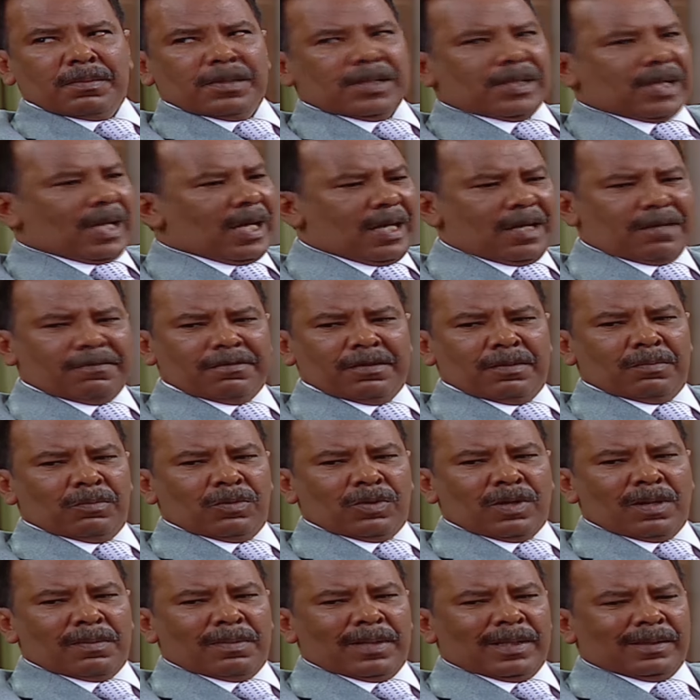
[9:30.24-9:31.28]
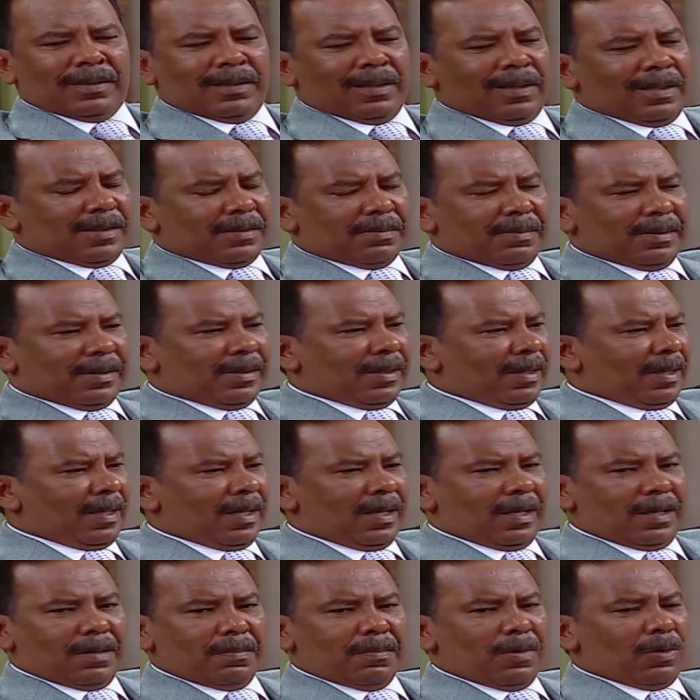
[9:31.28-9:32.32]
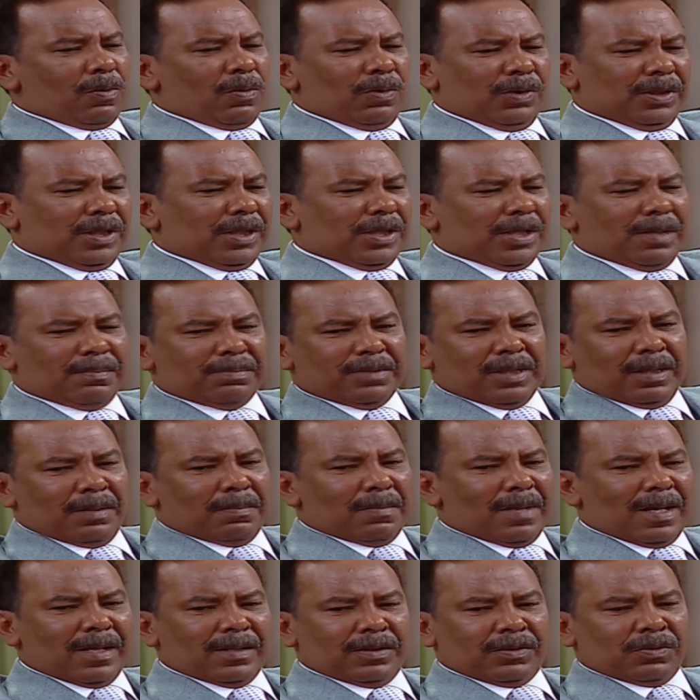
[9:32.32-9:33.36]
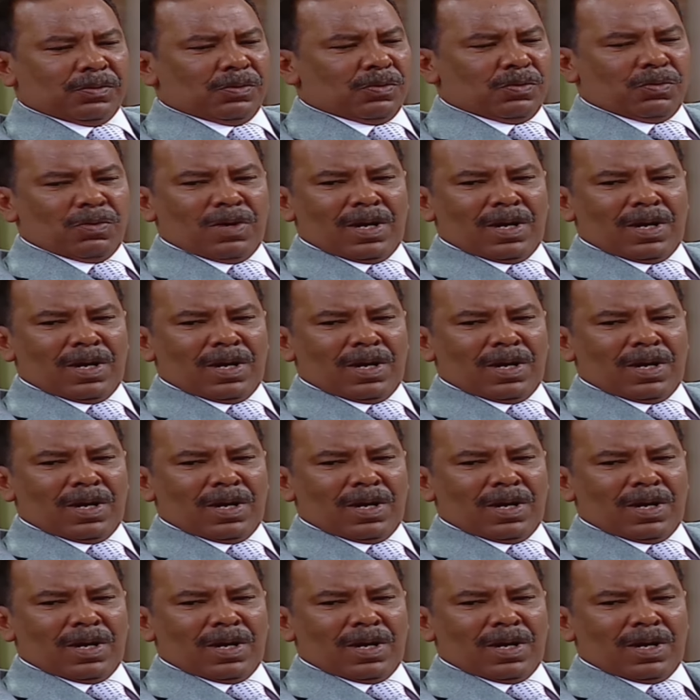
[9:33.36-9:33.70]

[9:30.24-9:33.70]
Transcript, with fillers: مش عارف المجامله دي لازمتها ايه ما كنت جبت المأذون